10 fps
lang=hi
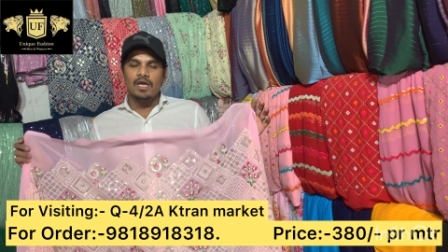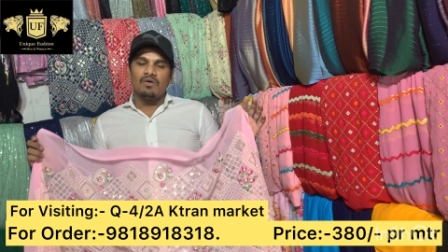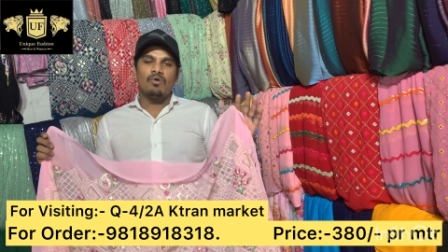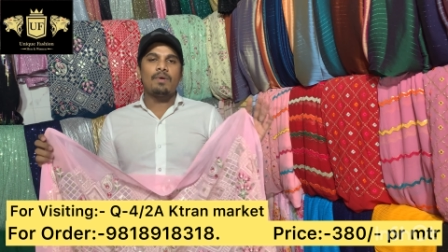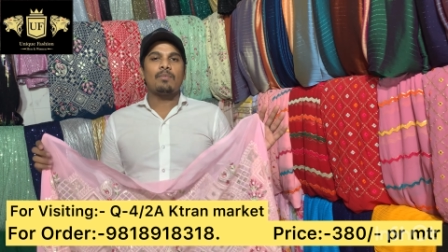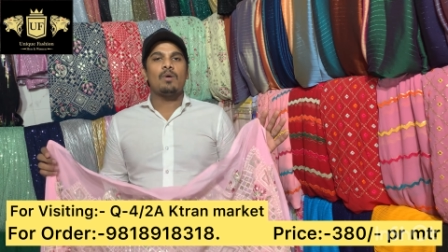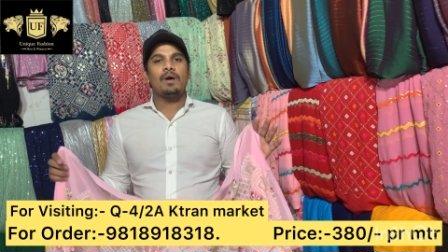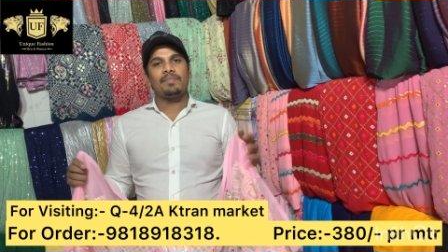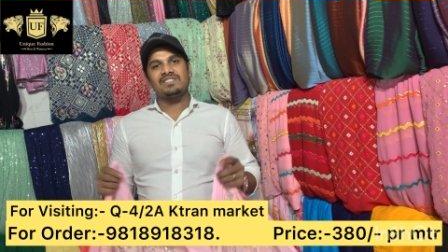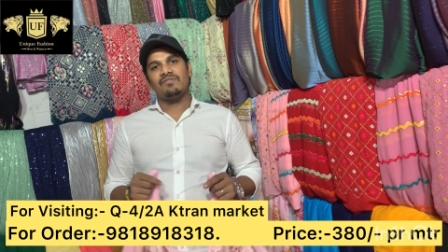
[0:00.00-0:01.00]
वो भी आपको
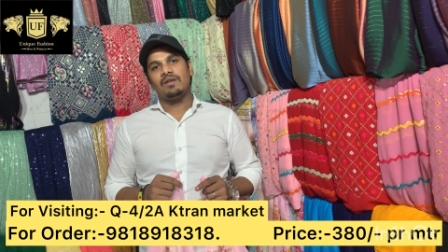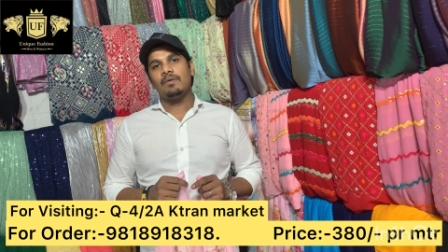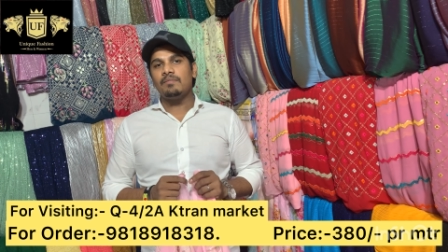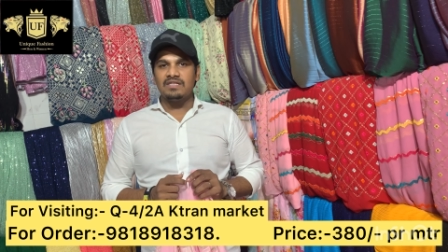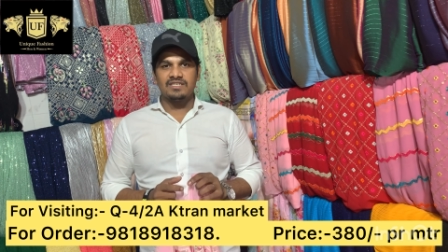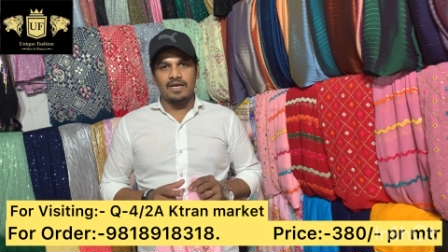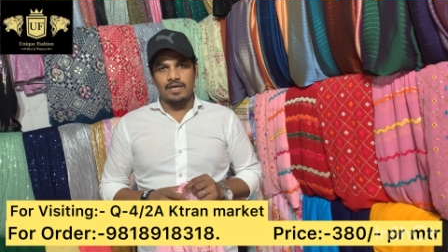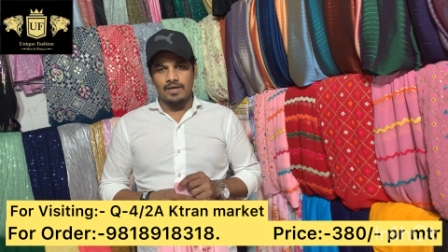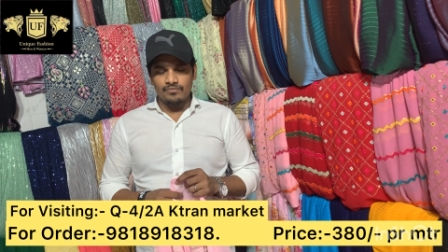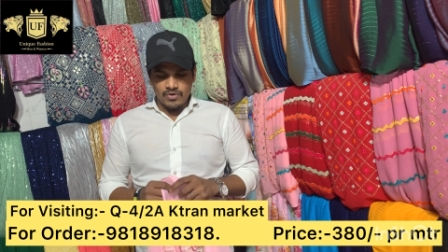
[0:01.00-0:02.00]
हमारे पास अवेलेबल मिल
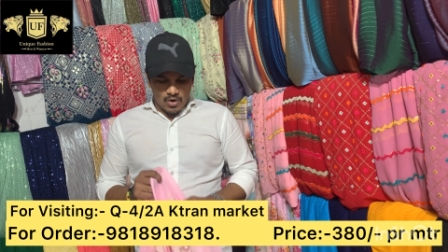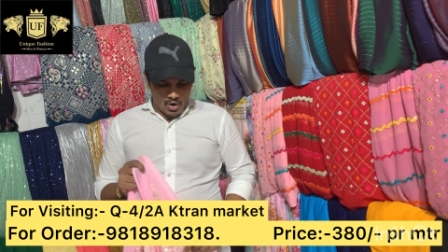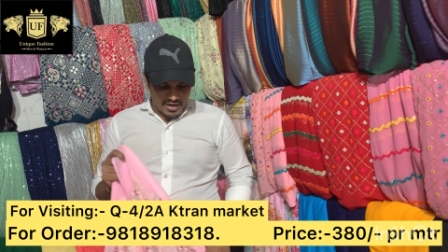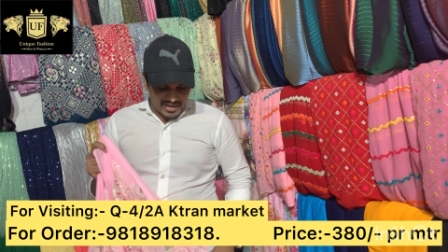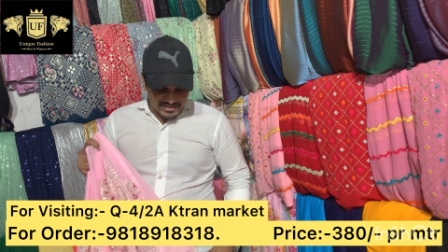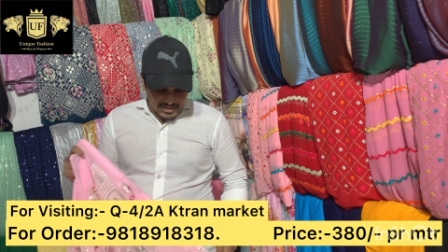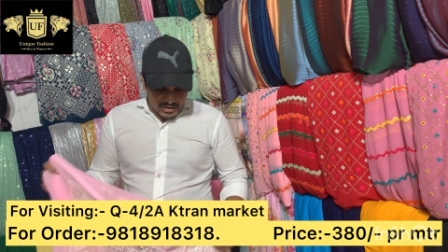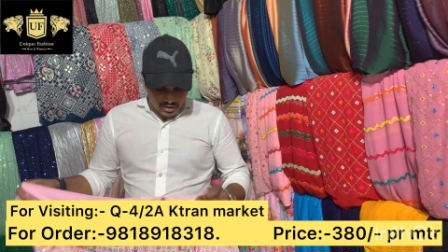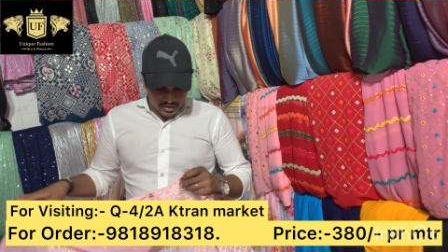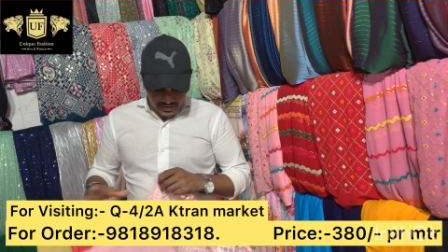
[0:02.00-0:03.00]
जाएगा ओके गाइज
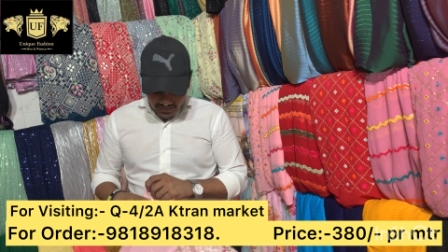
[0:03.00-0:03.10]
और